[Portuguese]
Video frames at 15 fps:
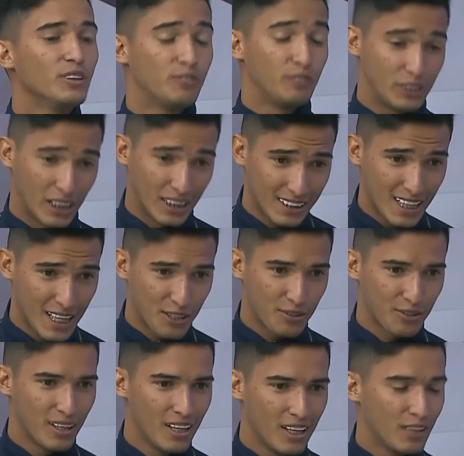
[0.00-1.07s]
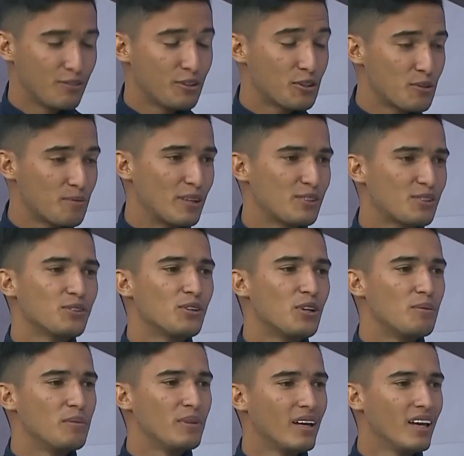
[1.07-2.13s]
Está certo. Fez como é seu
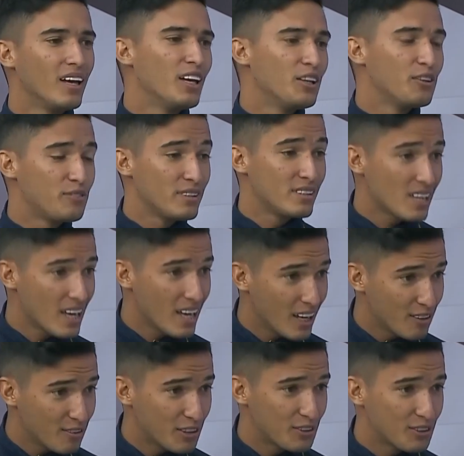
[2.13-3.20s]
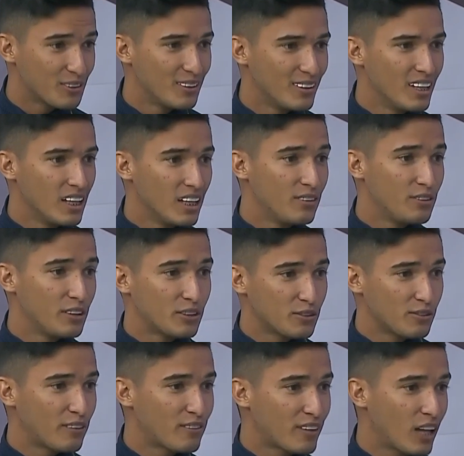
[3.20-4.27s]
nome? Eu fiz é Everton. Ele fez não
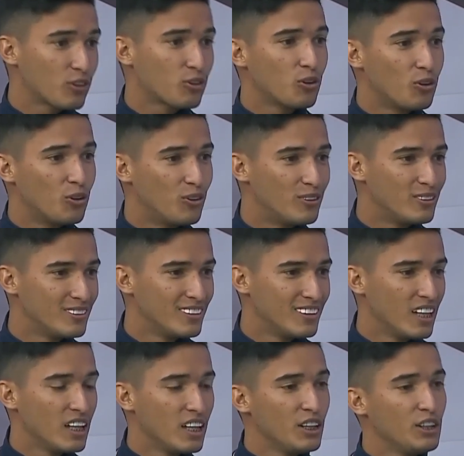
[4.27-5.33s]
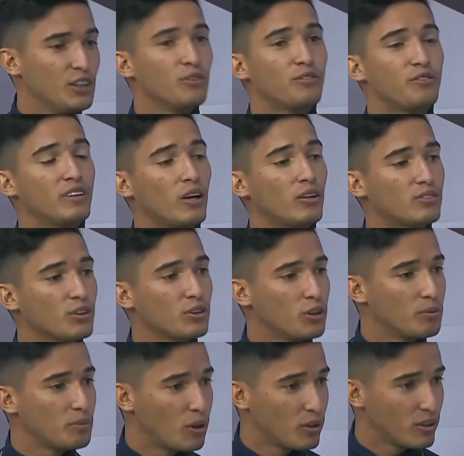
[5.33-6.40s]
vai ficar Tom. E o final do seu
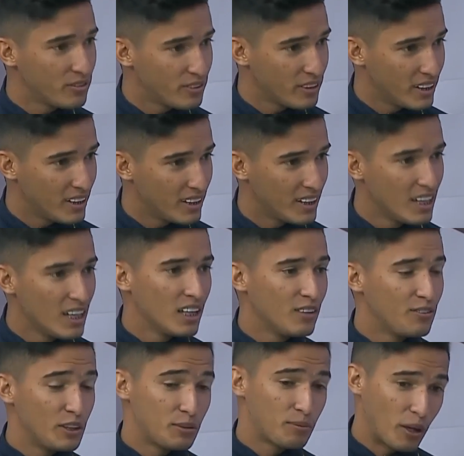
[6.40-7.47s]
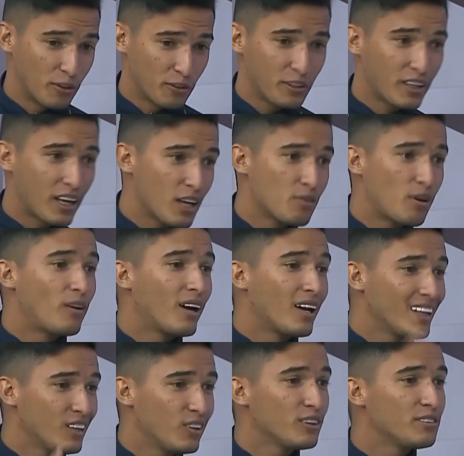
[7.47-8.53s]
nome é Oliveira. Ele fez para não ficar igual a
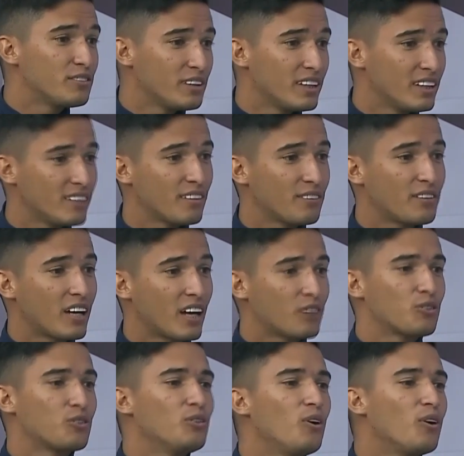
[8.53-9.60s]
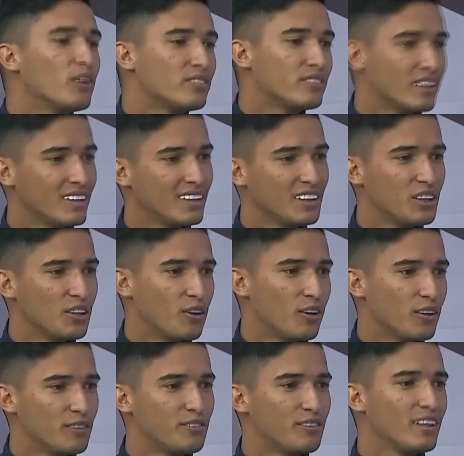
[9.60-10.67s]
Lee Oliveira, vai ficar Tom Oliver. Isso.
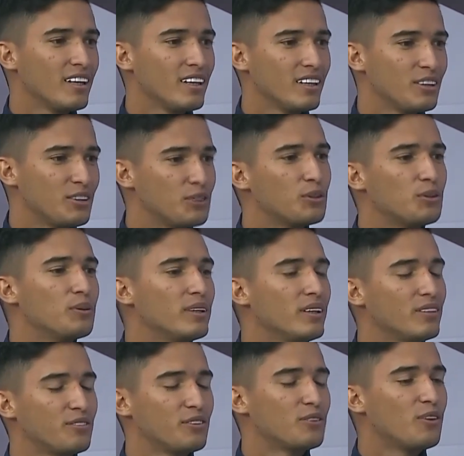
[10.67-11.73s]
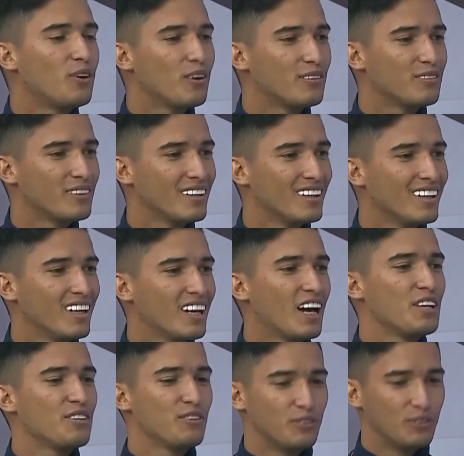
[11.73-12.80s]
Oliveira e tirou o e ficou Oliver. Que legal.
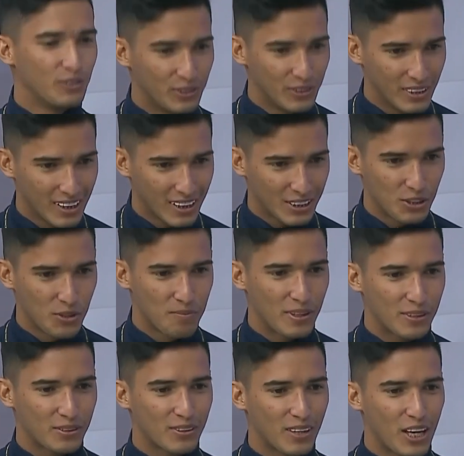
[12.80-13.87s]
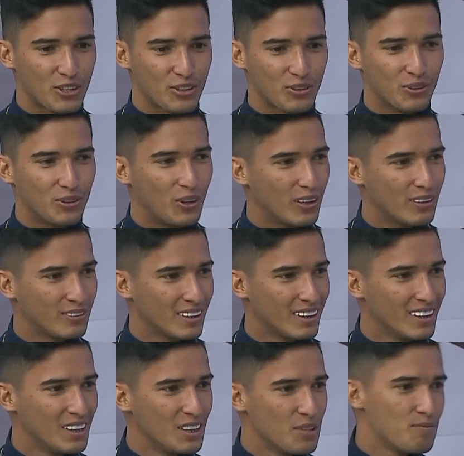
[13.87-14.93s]
Aí onde nasceu o personagem Tom Oliver.
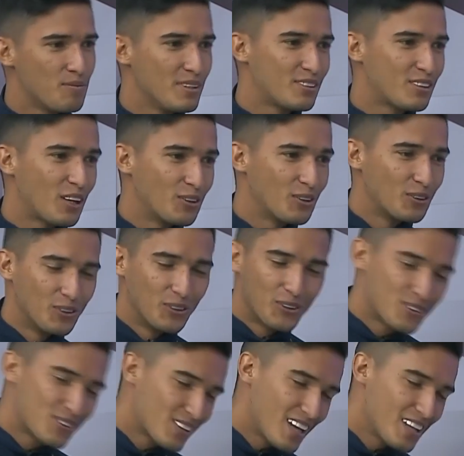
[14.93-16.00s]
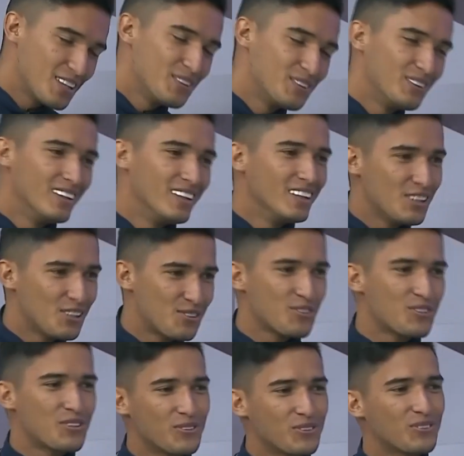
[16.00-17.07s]
Maravilha. Que saiu o Louco saiu e
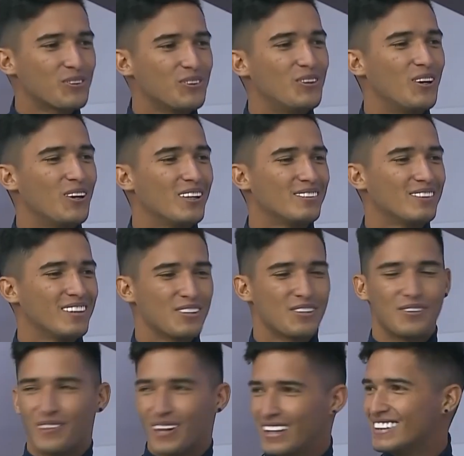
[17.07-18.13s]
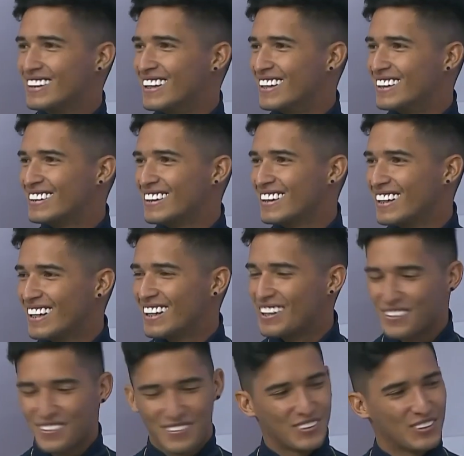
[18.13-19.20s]
surgiu Tom, Oliver, que comediante. Boa,
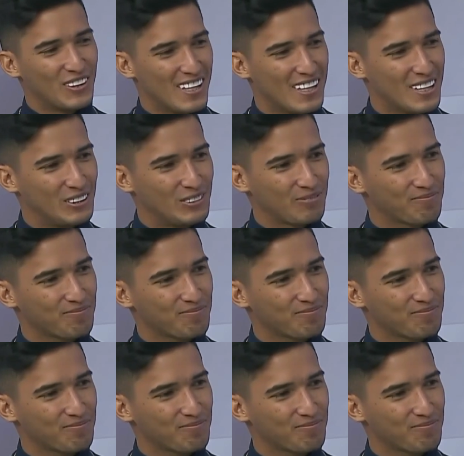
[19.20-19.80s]
maravilha, viu?